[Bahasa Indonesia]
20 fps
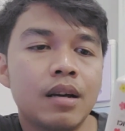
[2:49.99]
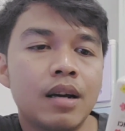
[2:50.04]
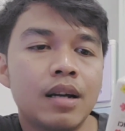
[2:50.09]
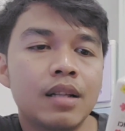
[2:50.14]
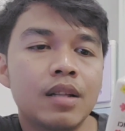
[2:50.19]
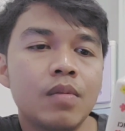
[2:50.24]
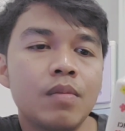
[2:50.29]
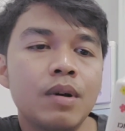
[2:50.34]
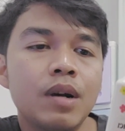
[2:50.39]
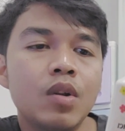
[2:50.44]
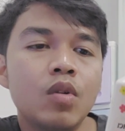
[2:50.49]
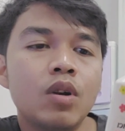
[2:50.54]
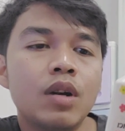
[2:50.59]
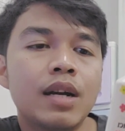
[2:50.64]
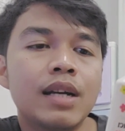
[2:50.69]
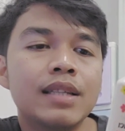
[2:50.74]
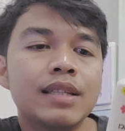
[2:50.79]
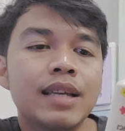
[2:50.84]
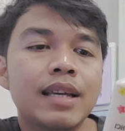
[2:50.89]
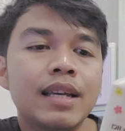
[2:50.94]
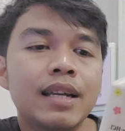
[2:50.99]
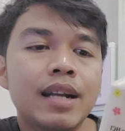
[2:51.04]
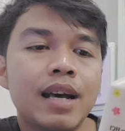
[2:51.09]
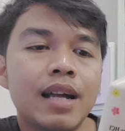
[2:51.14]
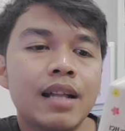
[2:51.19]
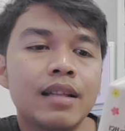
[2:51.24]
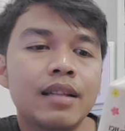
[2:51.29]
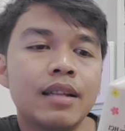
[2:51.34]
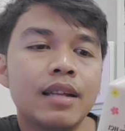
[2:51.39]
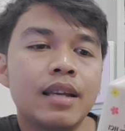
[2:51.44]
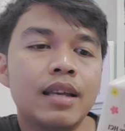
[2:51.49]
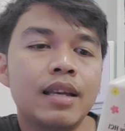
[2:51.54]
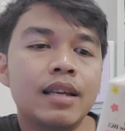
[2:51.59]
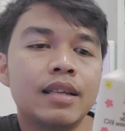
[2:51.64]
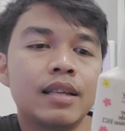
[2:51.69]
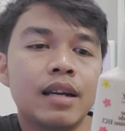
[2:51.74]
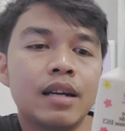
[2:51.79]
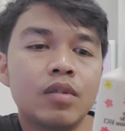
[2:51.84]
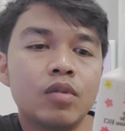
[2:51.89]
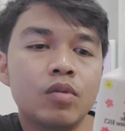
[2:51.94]
atau mengeluarkan cairan
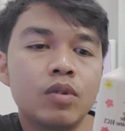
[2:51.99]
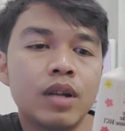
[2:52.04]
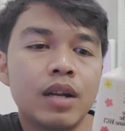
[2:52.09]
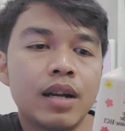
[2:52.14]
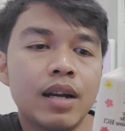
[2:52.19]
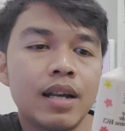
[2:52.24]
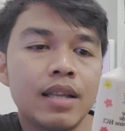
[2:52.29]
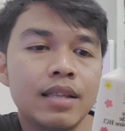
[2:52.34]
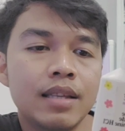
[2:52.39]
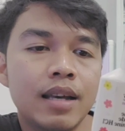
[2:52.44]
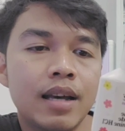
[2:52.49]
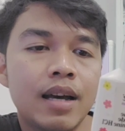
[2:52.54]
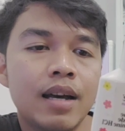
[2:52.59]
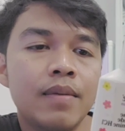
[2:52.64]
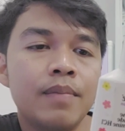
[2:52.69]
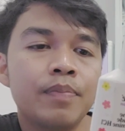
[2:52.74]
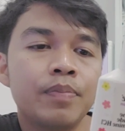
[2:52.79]
nih jangan gunakan ya